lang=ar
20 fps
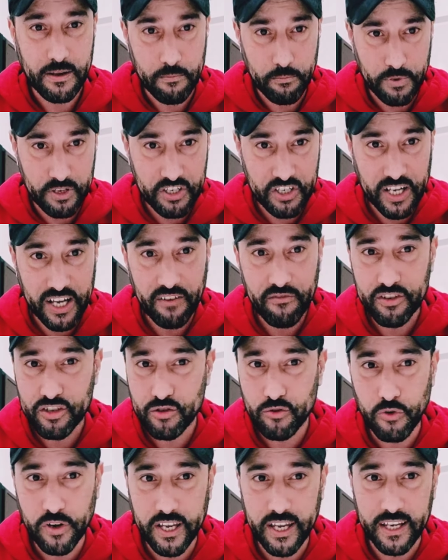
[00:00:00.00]
باش تعرف
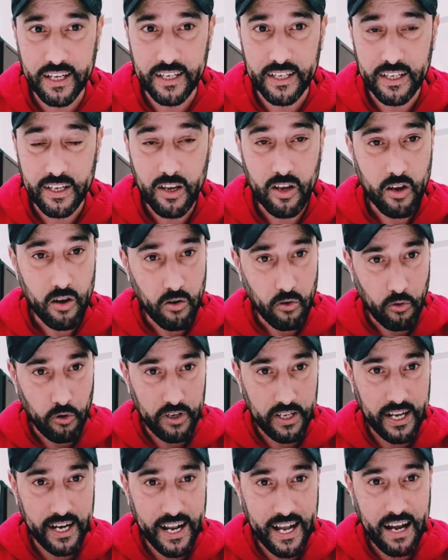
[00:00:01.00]
شنو كاين
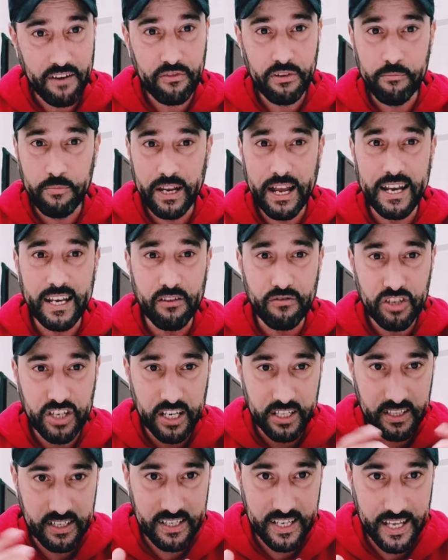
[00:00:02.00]
وحنا راه عارفين بان فاش
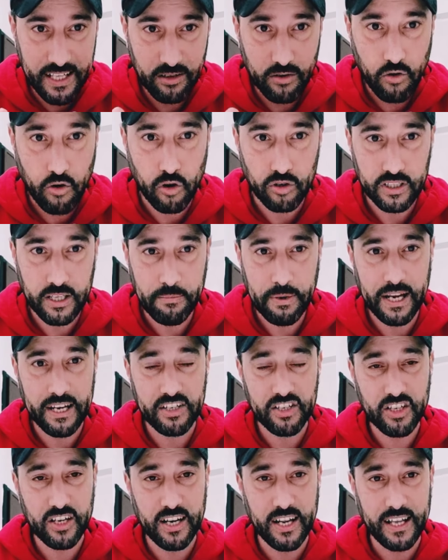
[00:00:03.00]
كتزاد الكوطه بحال
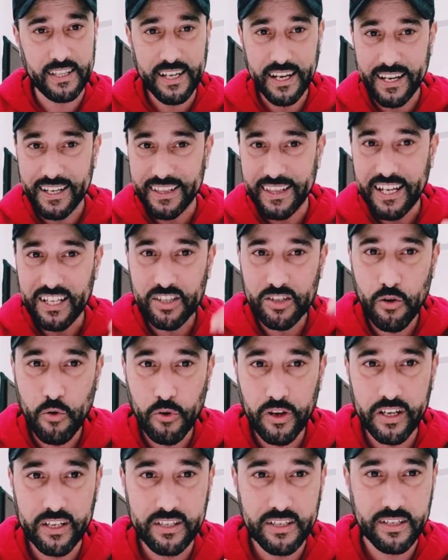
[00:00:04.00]
الشكل هذا كيطلع
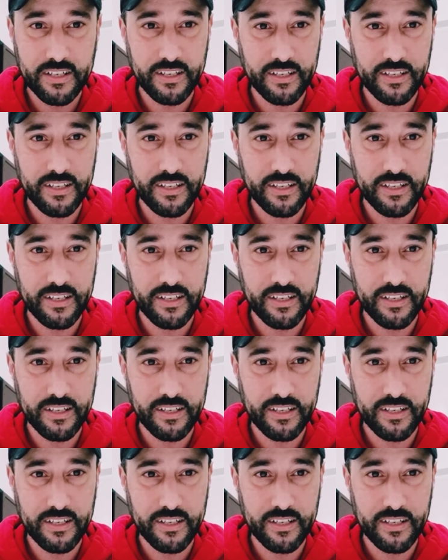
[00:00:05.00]
التوقيت